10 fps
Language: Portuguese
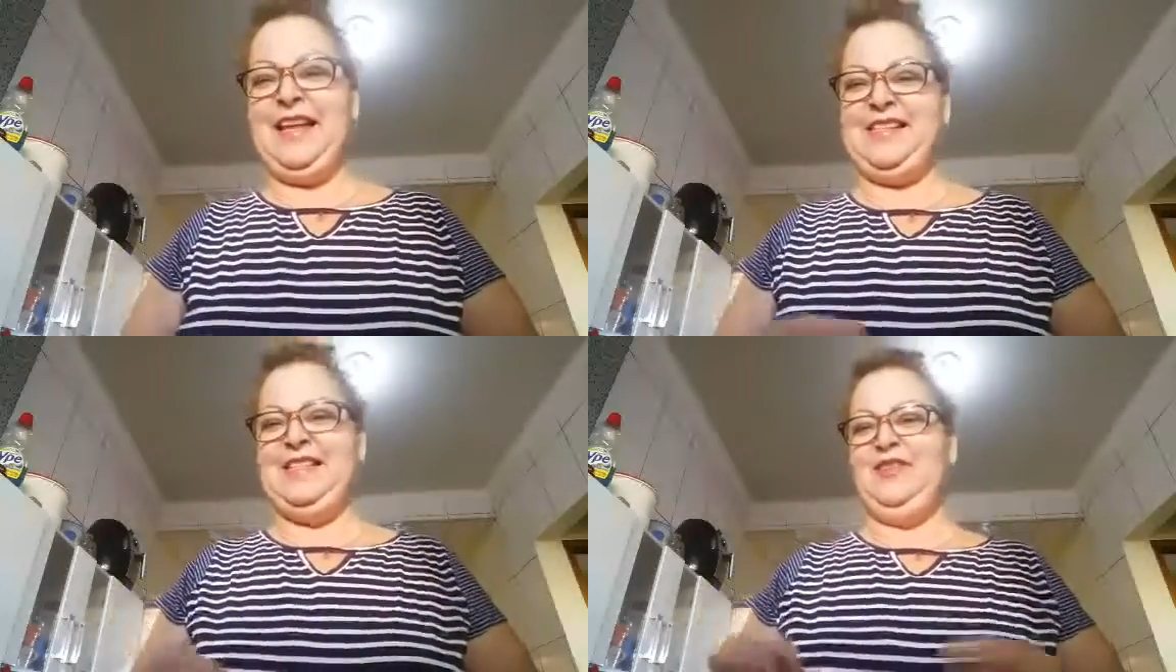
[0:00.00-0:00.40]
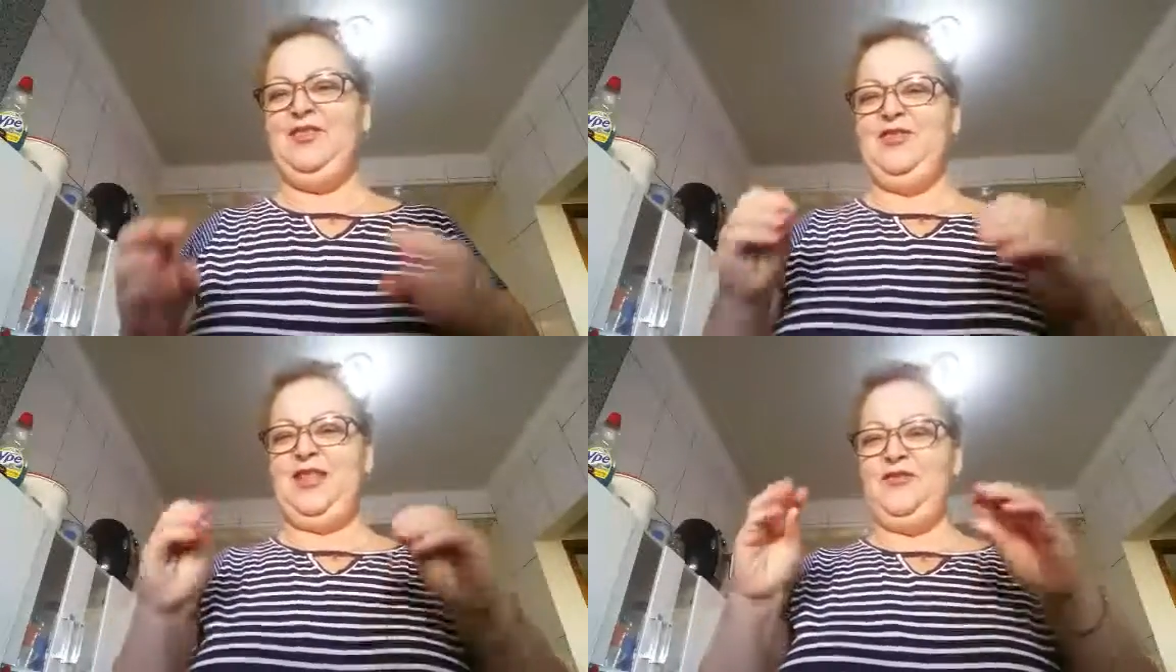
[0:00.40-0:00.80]
Assim,
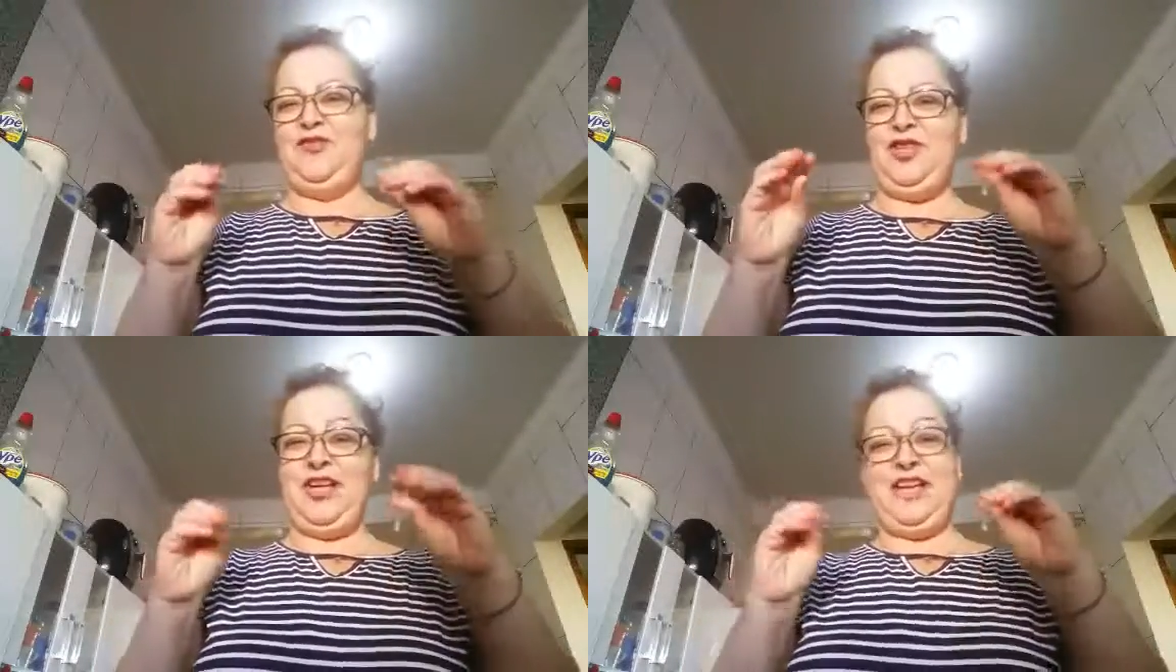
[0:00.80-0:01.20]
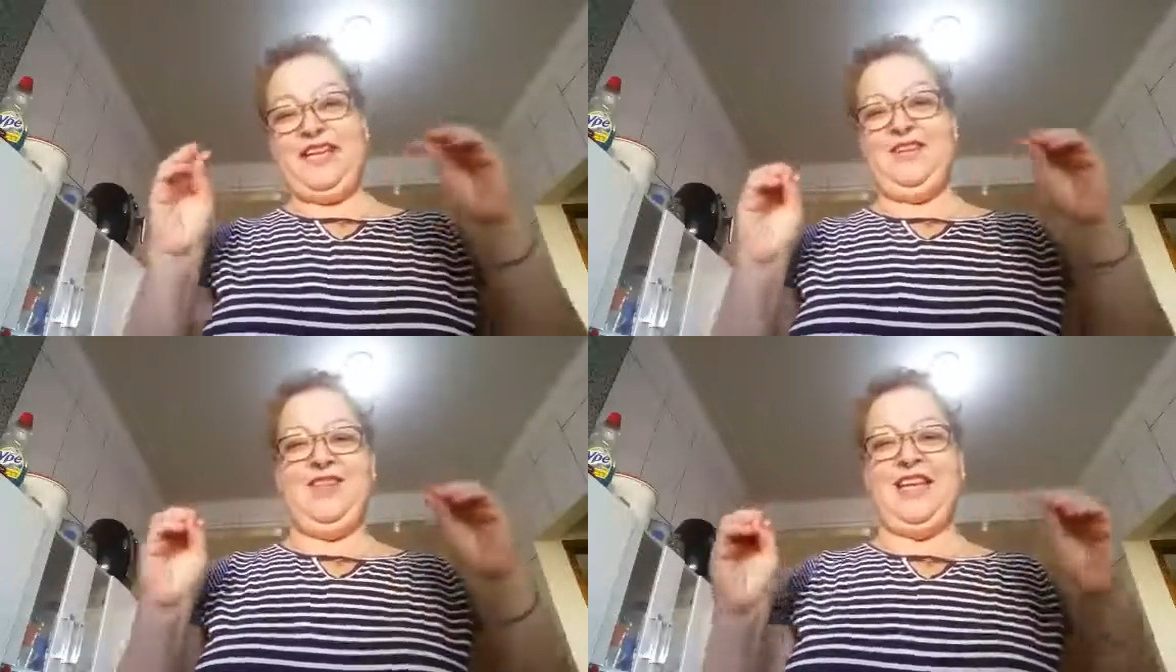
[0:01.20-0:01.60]
quando tem um
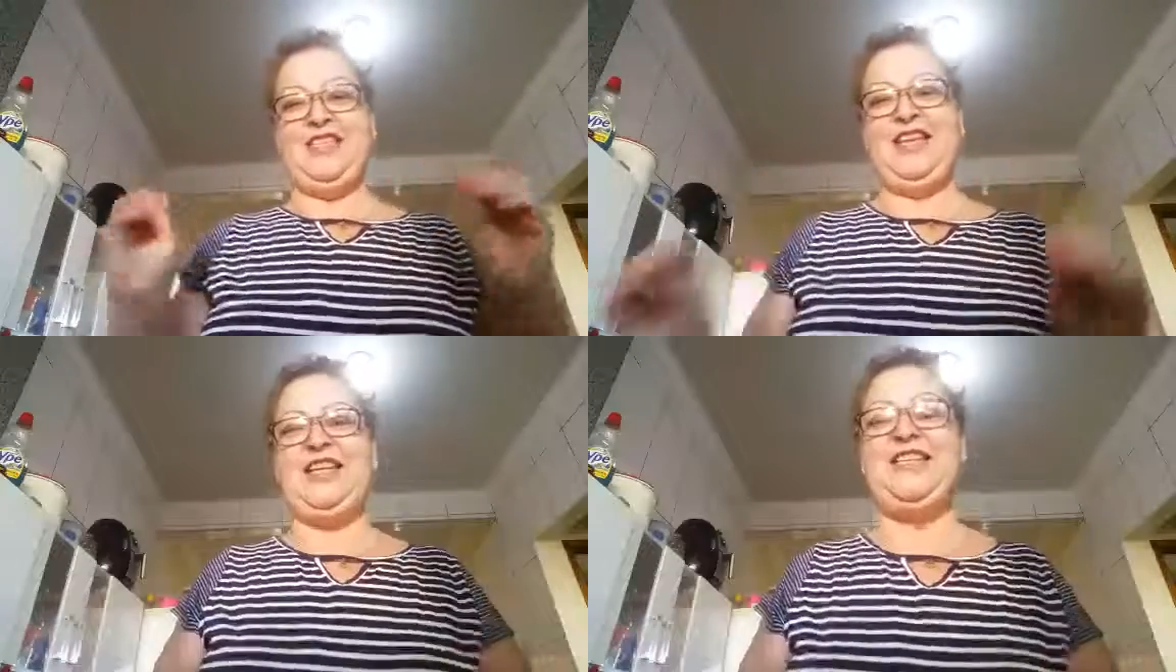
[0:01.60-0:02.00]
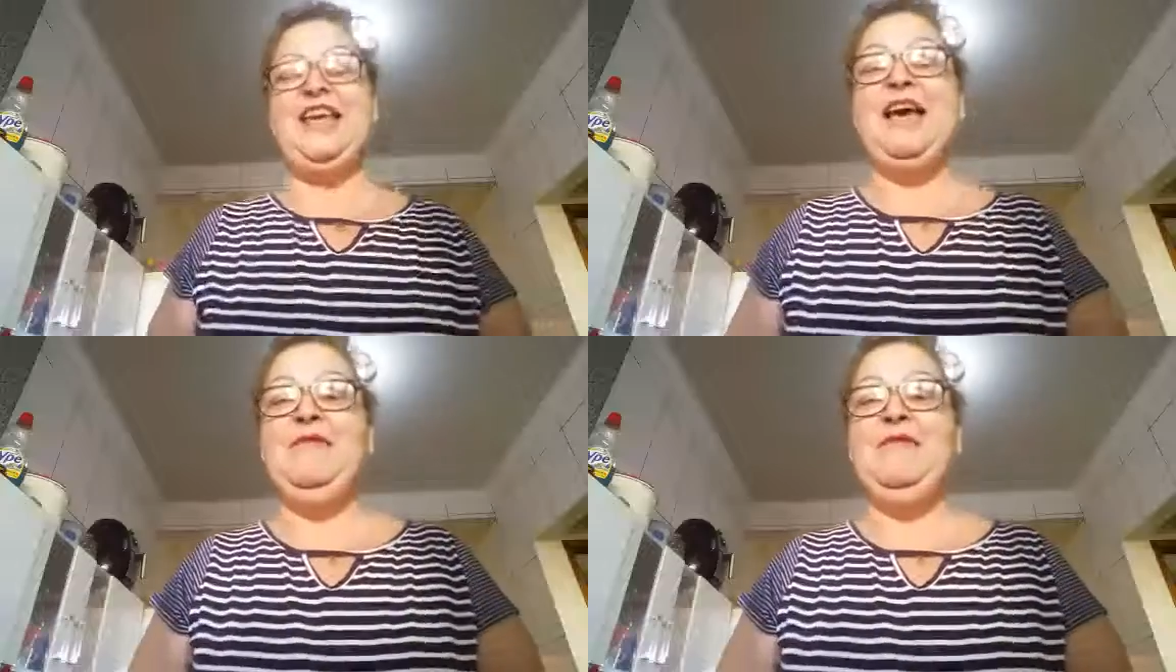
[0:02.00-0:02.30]
dinheirinho, né, gente?